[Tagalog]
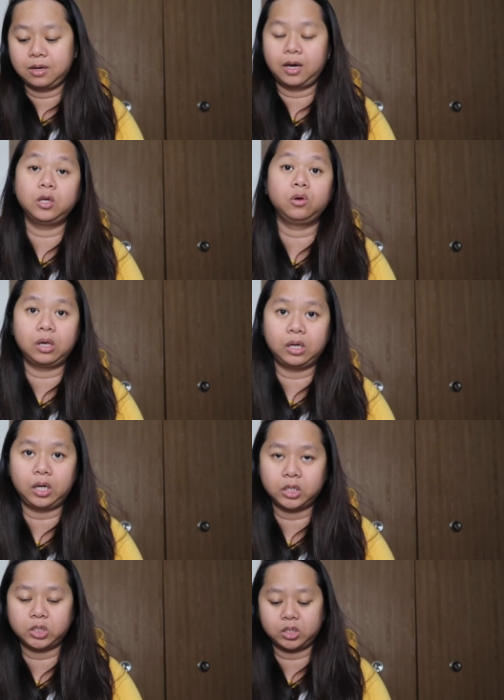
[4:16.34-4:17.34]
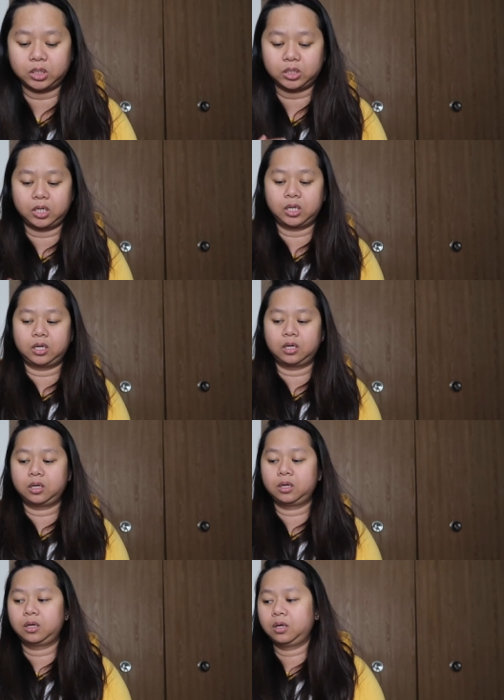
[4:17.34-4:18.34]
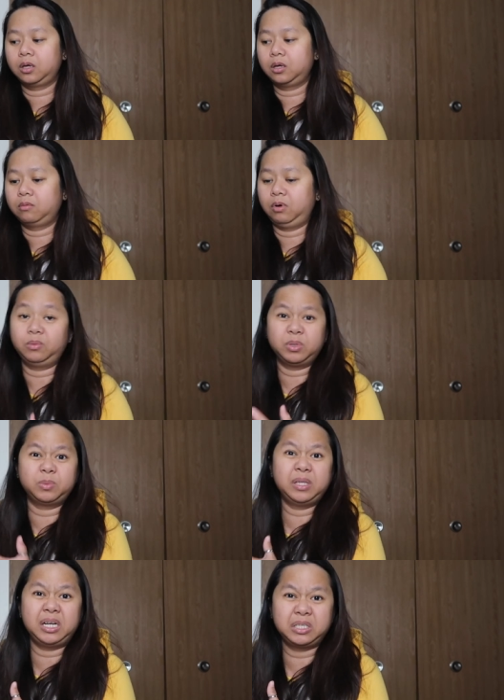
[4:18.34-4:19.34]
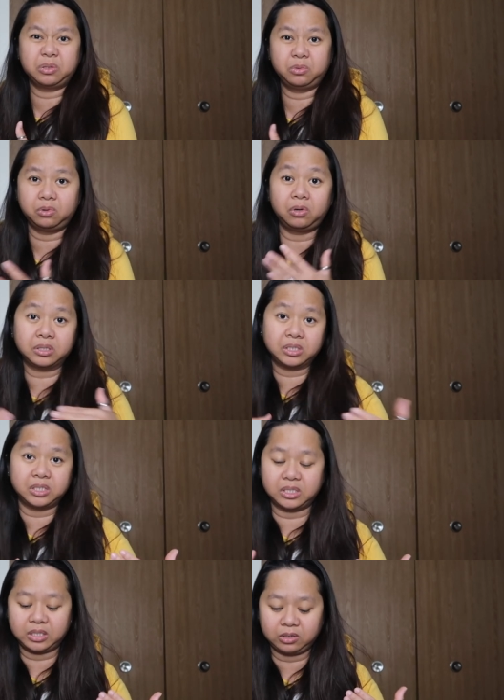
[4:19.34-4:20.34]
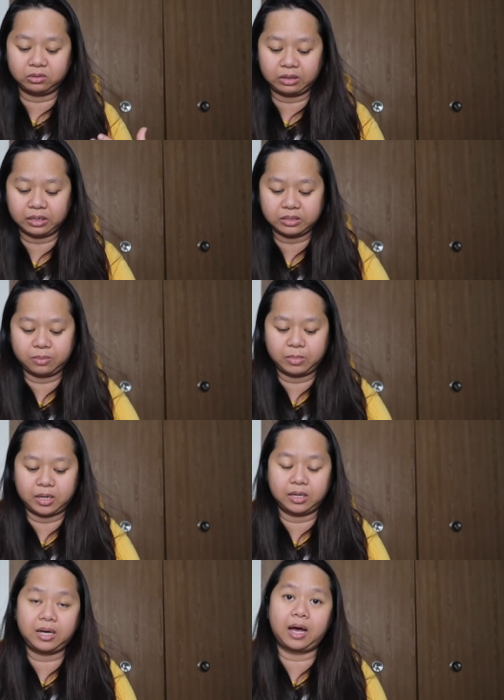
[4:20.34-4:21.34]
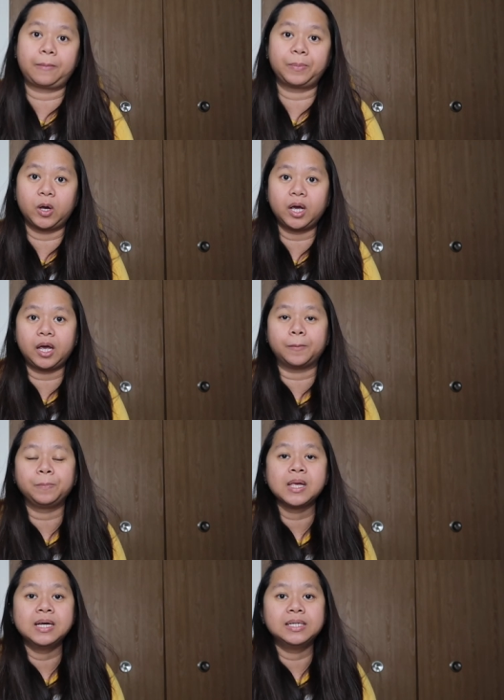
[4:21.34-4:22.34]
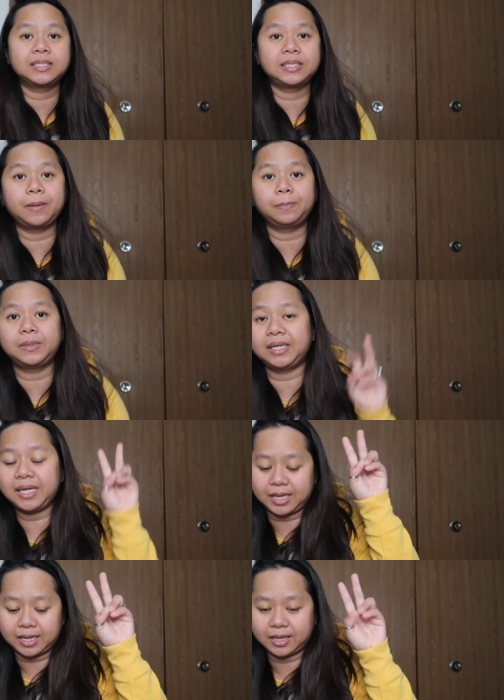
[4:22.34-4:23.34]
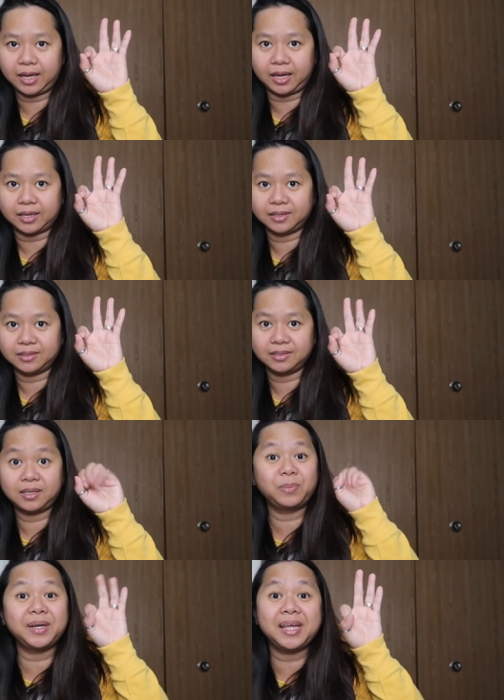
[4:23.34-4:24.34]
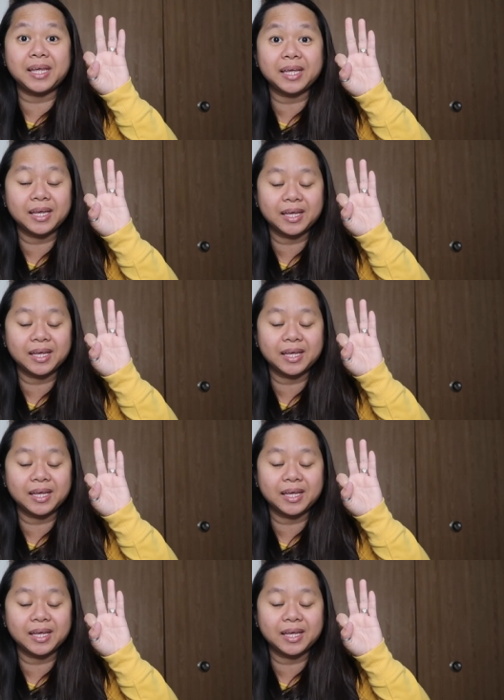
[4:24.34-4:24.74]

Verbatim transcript: ay yung English kasi or mas madali siguro kasi since andito tayo sa Amerika. Okay. Step 3. Ah, step 3.